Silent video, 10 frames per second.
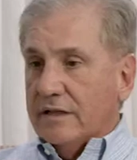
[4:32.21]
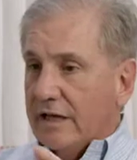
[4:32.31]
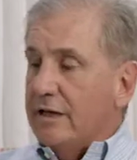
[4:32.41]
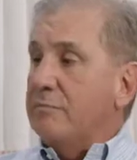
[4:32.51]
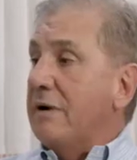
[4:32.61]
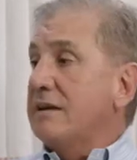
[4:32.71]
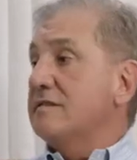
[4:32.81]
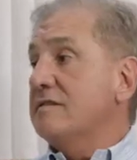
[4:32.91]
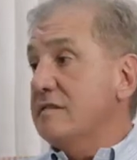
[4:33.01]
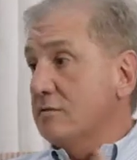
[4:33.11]
ele
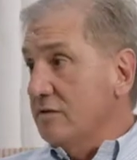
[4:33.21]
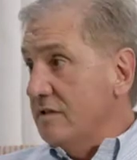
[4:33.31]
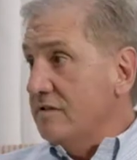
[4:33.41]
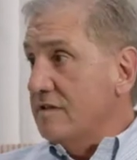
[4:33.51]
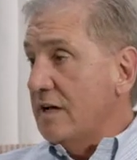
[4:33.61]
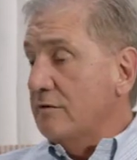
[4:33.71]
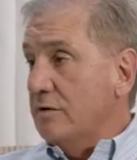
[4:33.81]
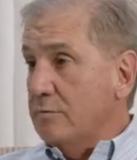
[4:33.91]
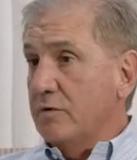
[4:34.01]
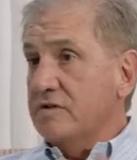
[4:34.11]
passa a ser utilizado
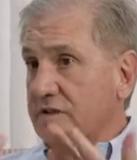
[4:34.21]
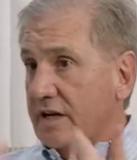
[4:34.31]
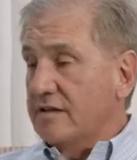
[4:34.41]
depois que